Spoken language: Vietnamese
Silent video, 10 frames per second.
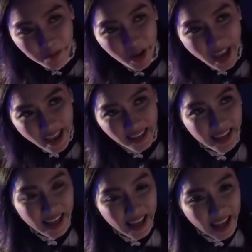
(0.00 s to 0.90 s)
cho em hỏi hai anh
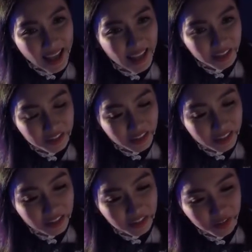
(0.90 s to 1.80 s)
là hai anh
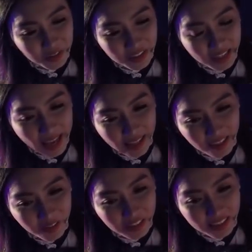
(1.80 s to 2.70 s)
thích người con
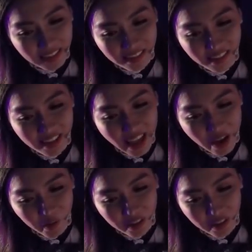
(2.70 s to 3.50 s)
gái có tính cách như thế nào